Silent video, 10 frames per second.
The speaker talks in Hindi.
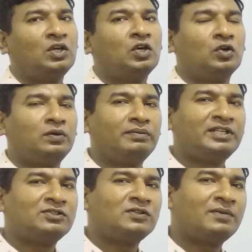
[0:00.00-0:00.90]

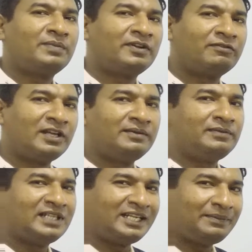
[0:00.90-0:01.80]
उनमें जो नंबर
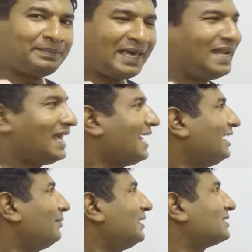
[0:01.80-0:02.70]
वन यानी पहला
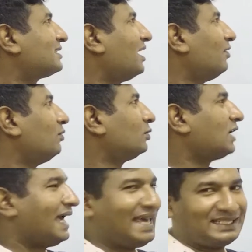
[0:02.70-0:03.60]
एलिमेंट्स था वो
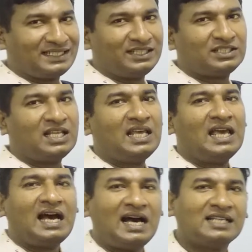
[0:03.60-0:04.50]
था एसिड्स
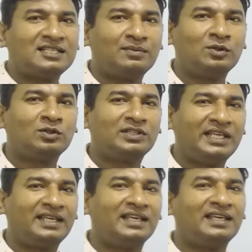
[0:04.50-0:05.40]
आज हम लोग
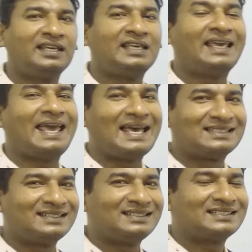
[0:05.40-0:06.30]
देखेंगे कि
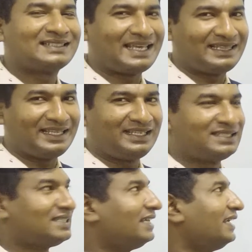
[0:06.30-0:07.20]
एसिड्स कहते
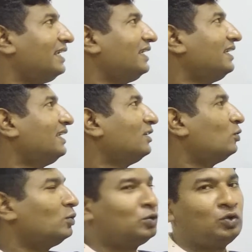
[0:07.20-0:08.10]
किसे हैं
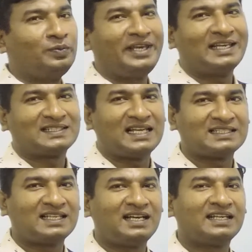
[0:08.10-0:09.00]
उर्दू में
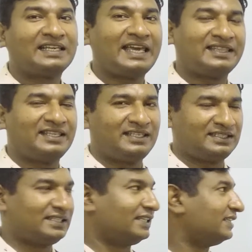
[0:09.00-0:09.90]
असासा कहते
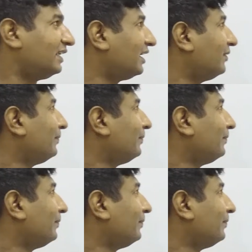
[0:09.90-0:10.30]
किसे हैं ठीक है